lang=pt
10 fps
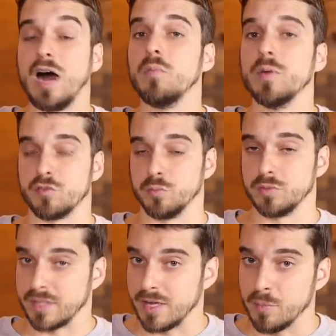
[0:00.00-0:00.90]
Ao mesmo
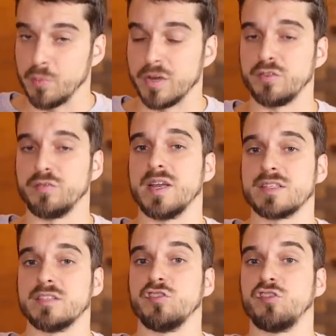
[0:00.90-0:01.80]
tempo, a
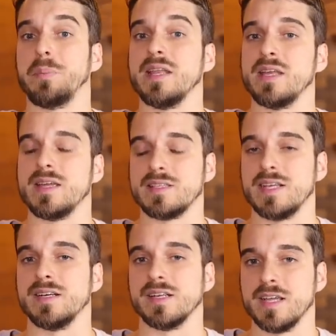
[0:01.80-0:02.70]
diferença de
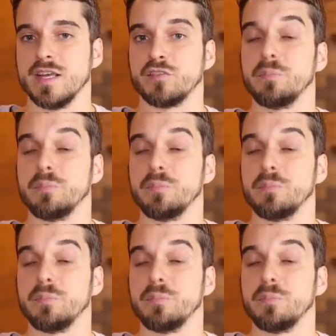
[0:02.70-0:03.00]
experiência entre eles,